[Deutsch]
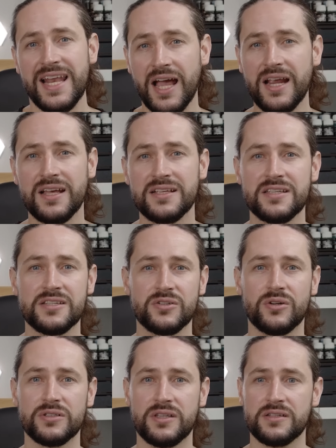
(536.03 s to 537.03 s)
Leider ist es
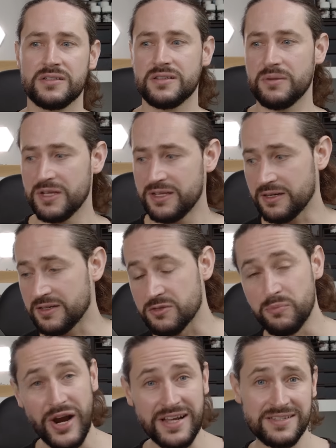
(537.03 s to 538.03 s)
so, dass dank
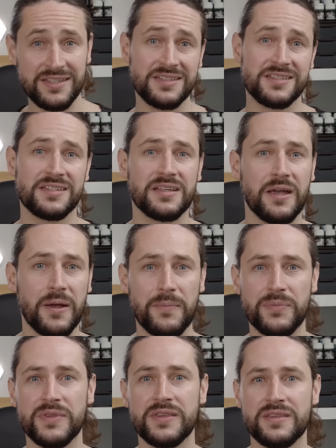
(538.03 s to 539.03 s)
des Brexits
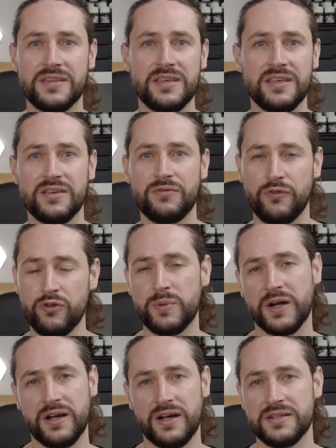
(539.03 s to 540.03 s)
ähm, die
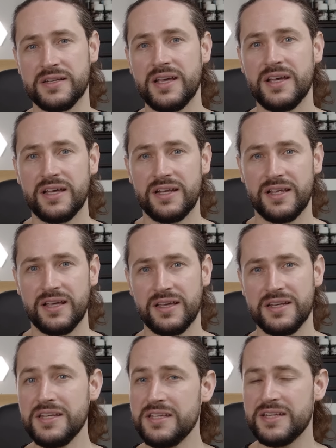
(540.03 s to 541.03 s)
Verfügbarkeit
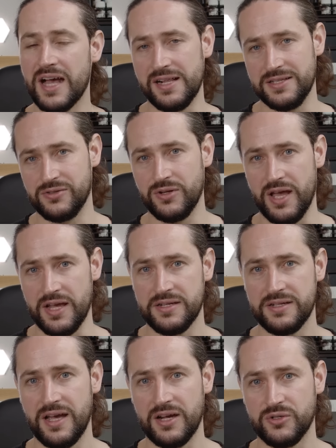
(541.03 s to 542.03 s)
äh, nicht allzu
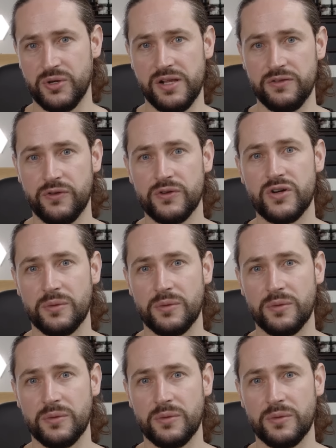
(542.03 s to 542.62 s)
leicht aktuell von